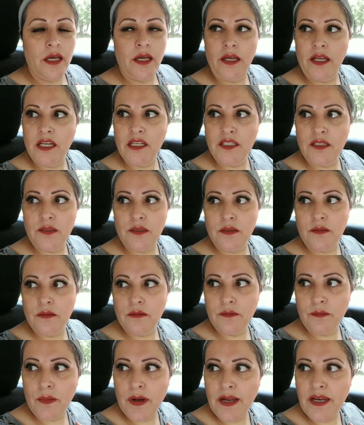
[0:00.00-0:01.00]
Ellas
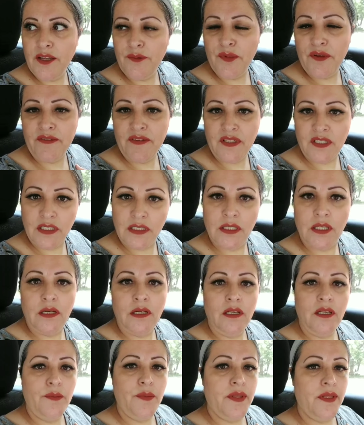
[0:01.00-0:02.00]
van y me
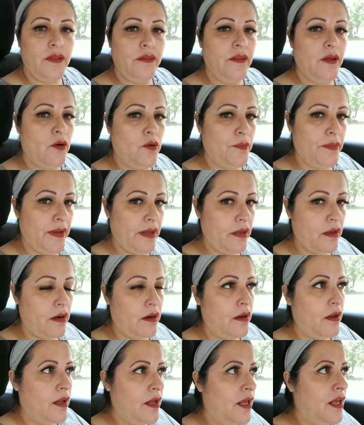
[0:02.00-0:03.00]
visitan y me dan de comer.